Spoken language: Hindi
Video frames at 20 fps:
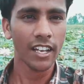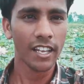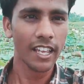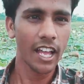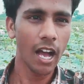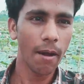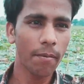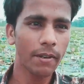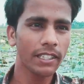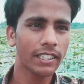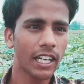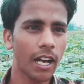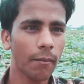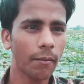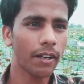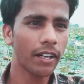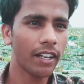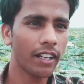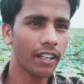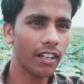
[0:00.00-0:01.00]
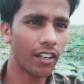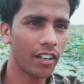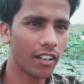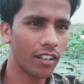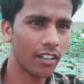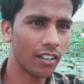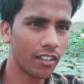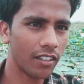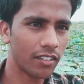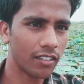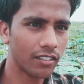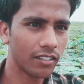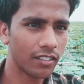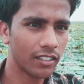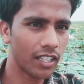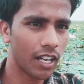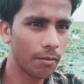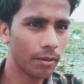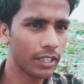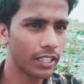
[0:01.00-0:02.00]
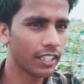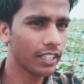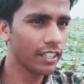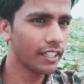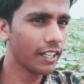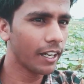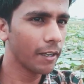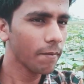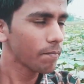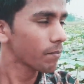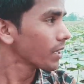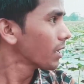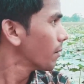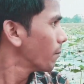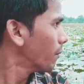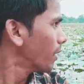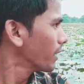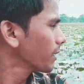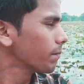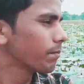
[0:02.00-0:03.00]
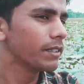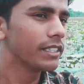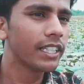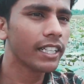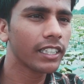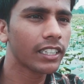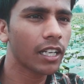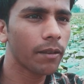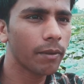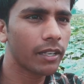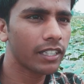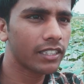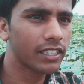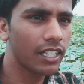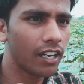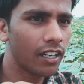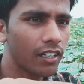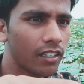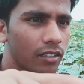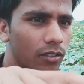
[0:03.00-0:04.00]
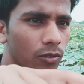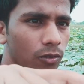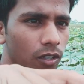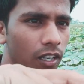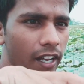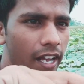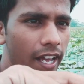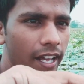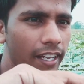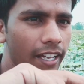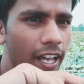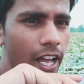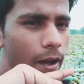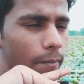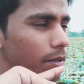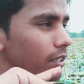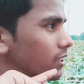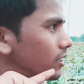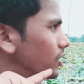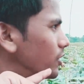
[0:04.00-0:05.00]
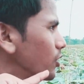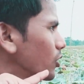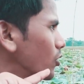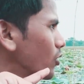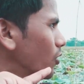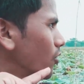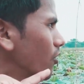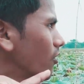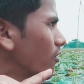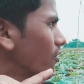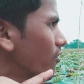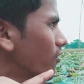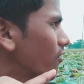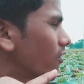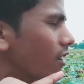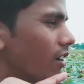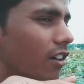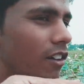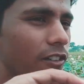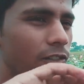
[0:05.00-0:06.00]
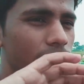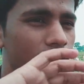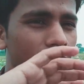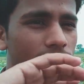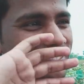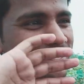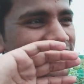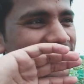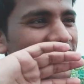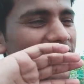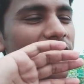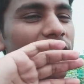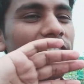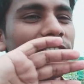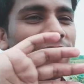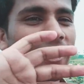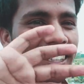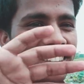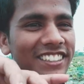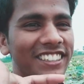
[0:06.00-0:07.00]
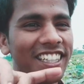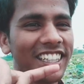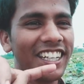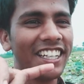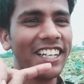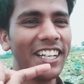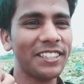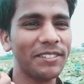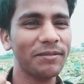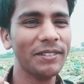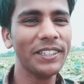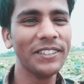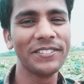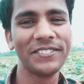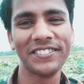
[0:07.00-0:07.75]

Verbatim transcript: यहाँ पे सामने यहाँ पे दिख नहीं रहा बट ये पीछे की तरफ एक जाल को लगाया गया यहाँ पे चिड़ियों को फाँसने के लिए इसमें